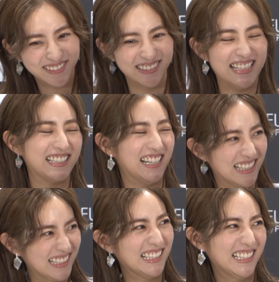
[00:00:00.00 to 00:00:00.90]
そうですか。
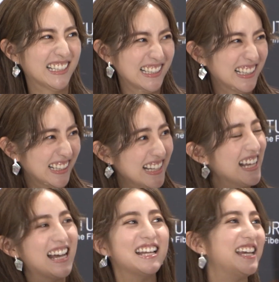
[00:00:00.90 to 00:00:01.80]
え？
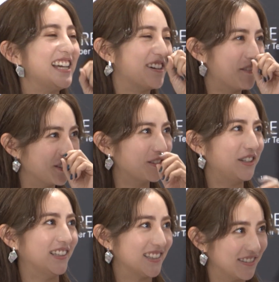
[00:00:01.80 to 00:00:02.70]
あいやいや本当
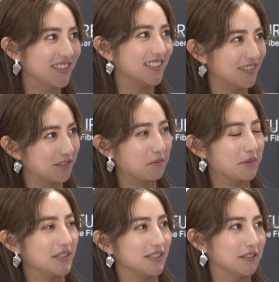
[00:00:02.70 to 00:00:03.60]
にそうですねお友
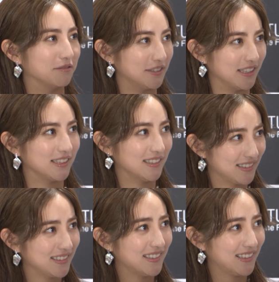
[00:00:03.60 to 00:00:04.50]
達なので。あ